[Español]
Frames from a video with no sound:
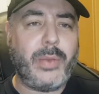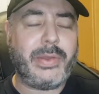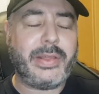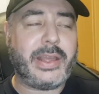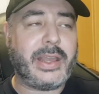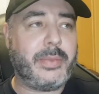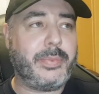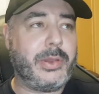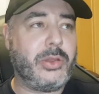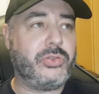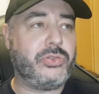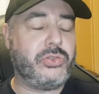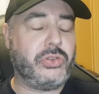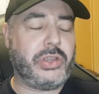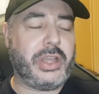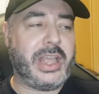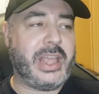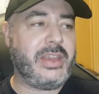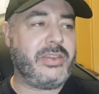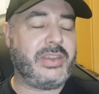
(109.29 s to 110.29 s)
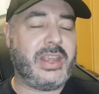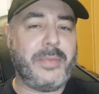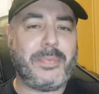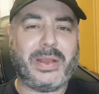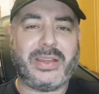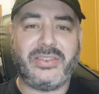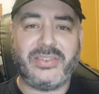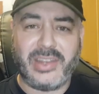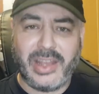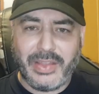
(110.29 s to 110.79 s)
Y dije, pero ¿esto qué es? ¿Qué
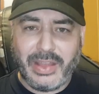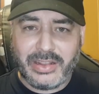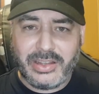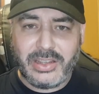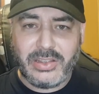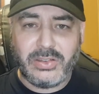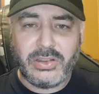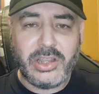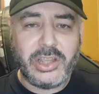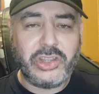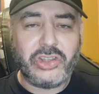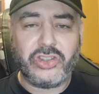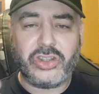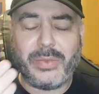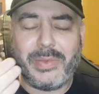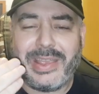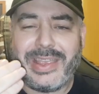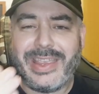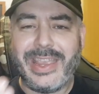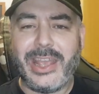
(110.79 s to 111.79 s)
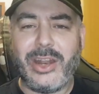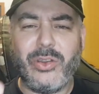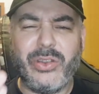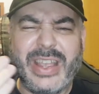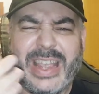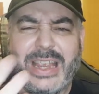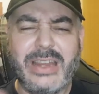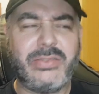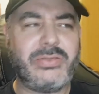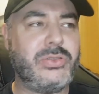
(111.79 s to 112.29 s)
pasada, tío? Yo también quiero
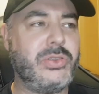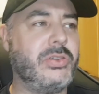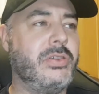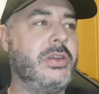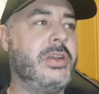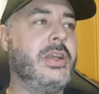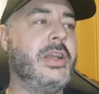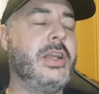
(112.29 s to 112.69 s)
esto.